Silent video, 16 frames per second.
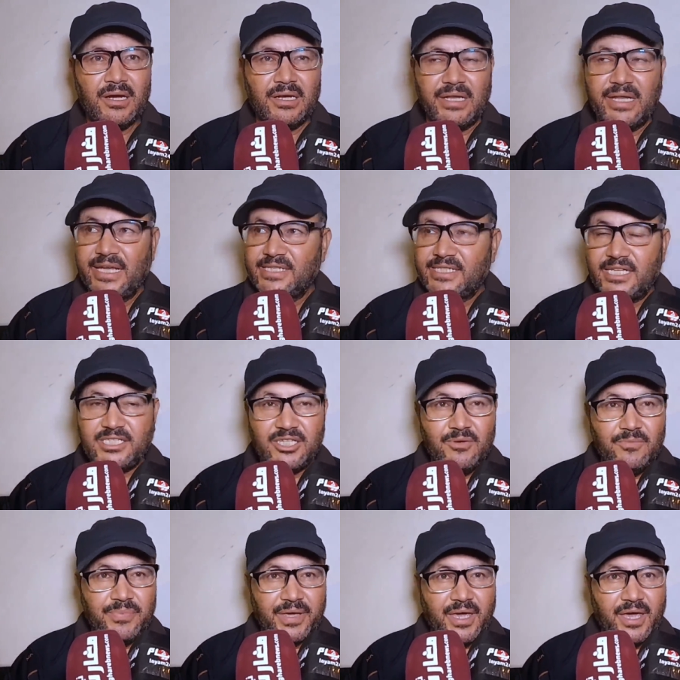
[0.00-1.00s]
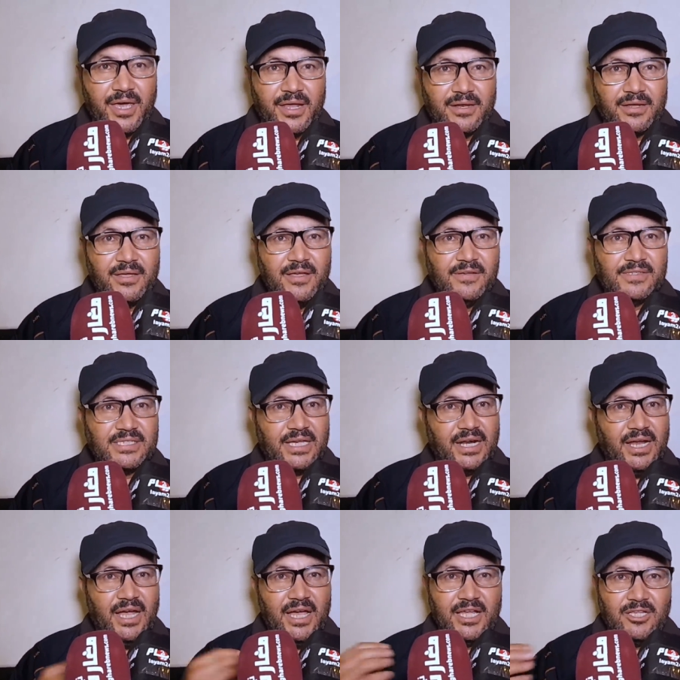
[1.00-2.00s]
الله يجازيهم بخير
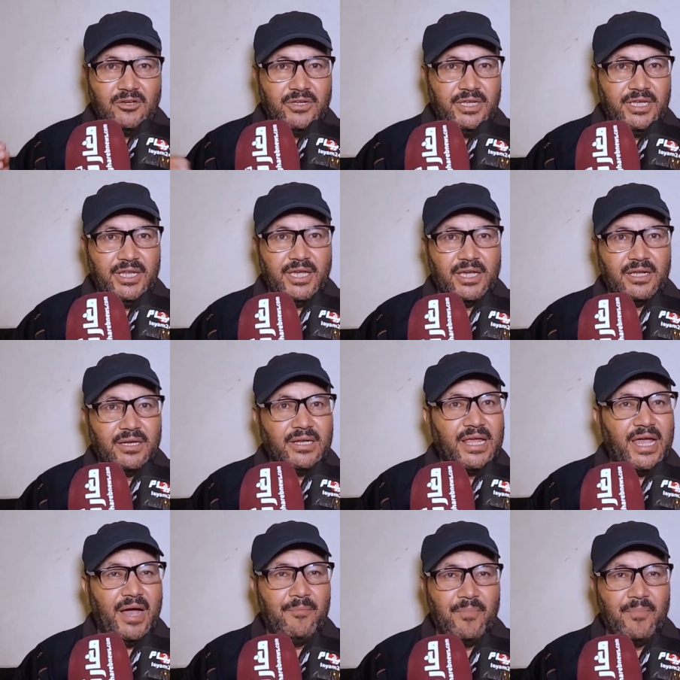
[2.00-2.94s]
صراحه هذا الكلينيك الله